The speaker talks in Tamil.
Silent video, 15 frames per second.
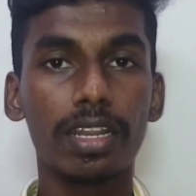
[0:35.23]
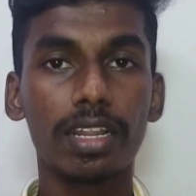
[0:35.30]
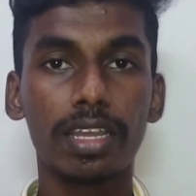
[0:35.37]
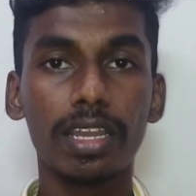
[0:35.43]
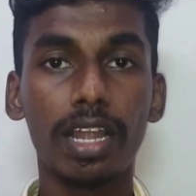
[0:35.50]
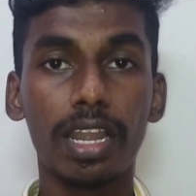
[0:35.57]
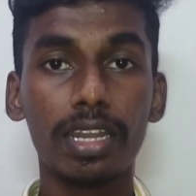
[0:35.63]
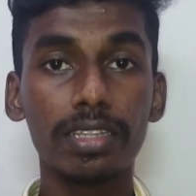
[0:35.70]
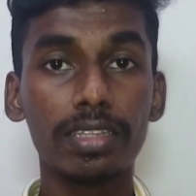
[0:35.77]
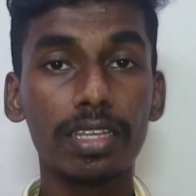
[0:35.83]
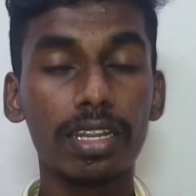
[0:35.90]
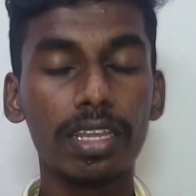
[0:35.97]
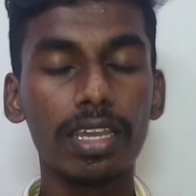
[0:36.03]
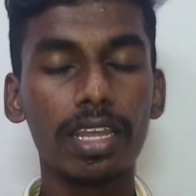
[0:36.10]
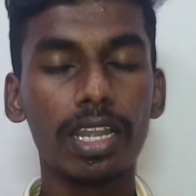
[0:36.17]
இருக்கு அடுத்து
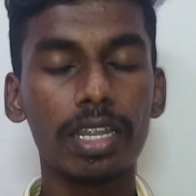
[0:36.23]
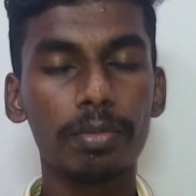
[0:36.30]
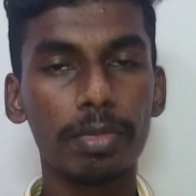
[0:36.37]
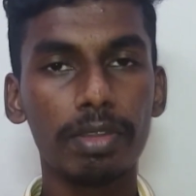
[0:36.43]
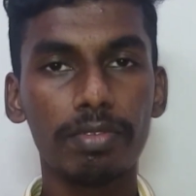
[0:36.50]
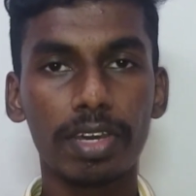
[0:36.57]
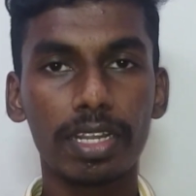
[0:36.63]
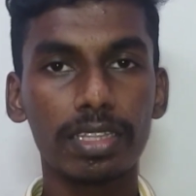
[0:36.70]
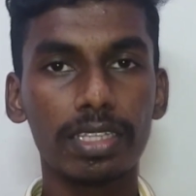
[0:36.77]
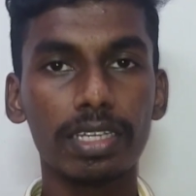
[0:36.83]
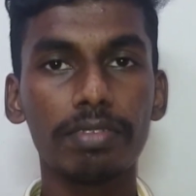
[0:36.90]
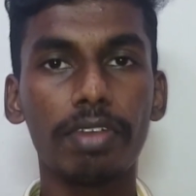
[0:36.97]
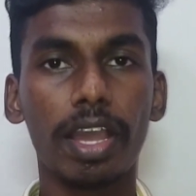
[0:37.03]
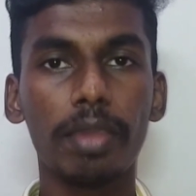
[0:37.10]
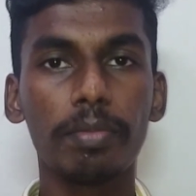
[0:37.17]
ரீஅலாட்மெண்ட்
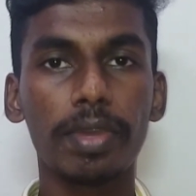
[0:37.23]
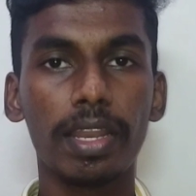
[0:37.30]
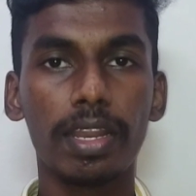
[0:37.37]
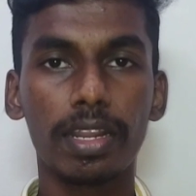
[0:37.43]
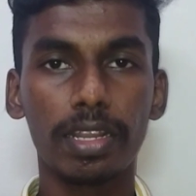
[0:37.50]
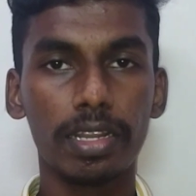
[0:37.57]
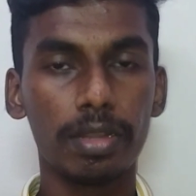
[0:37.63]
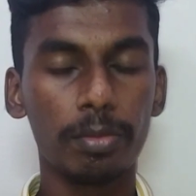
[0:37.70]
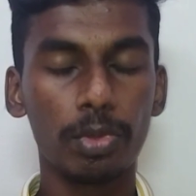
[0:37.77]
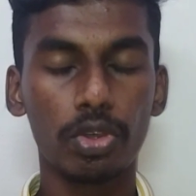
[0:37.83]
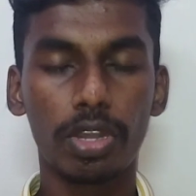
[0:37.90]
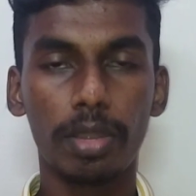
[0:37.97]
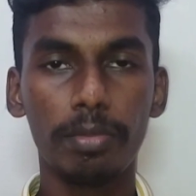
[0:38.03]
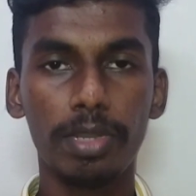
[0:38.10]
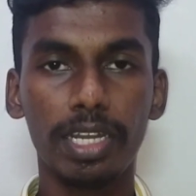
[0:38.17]
வரத்துக்கு வாய்ப்புகள் இருக்குது
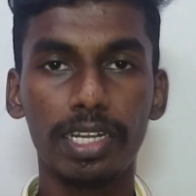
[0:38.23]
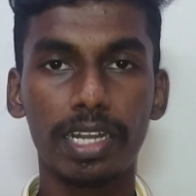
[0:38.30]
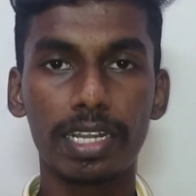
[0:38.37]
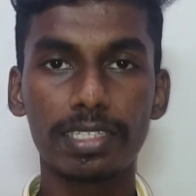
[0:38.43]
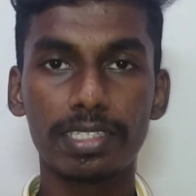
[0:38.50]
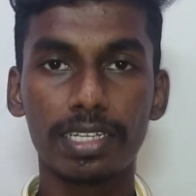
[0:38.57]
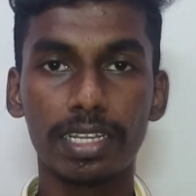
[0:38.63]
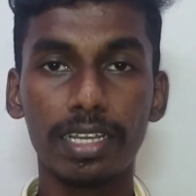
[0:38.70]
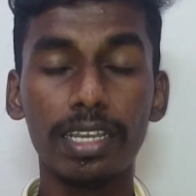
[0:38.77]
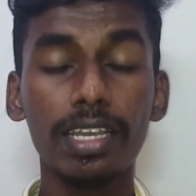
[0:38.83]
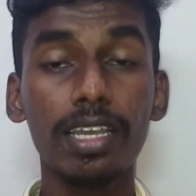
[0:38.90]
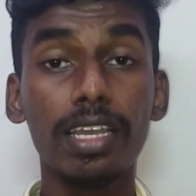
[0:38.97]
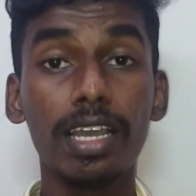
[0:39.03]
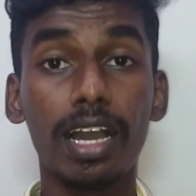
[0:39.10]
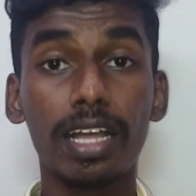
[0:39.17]
நமக்கு ஒரு அப்டேட் கிடச்சிருக்கு
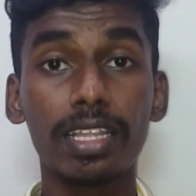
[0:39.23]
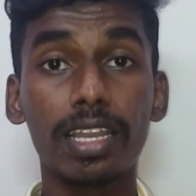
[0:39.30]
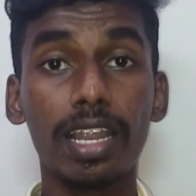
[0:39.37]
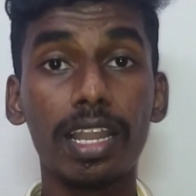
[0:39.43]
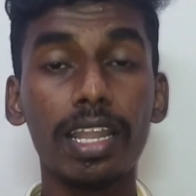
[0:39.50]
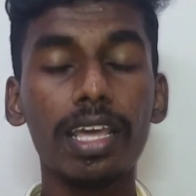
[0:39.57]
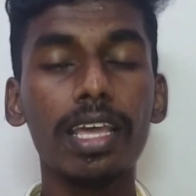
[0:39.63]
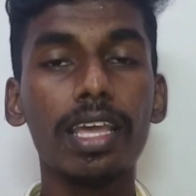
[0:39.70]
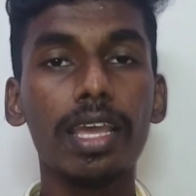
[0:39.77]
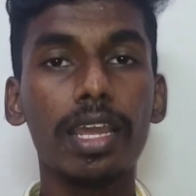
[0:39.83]
அதனால்